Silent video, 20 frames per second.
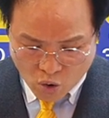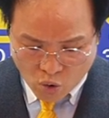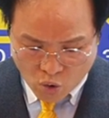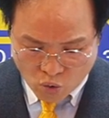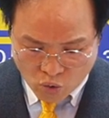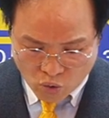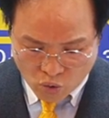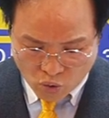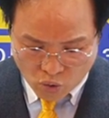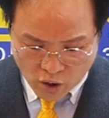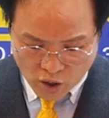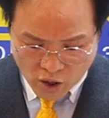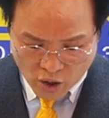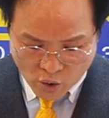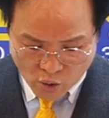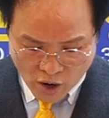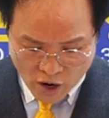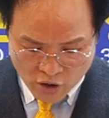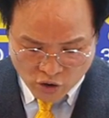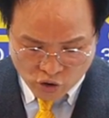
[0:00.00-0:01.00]
홍옥과
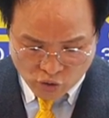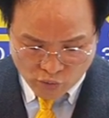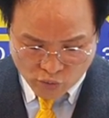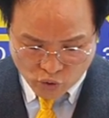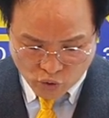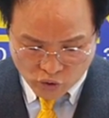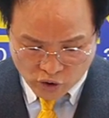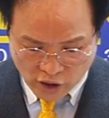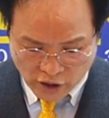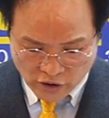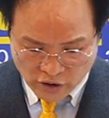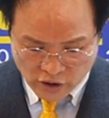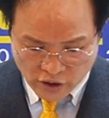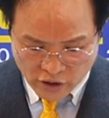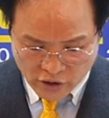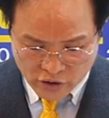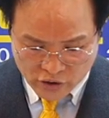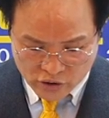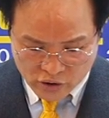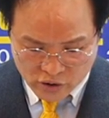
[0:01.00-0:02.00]
황금으로
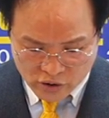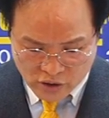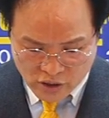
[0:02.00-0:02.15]
단장하였,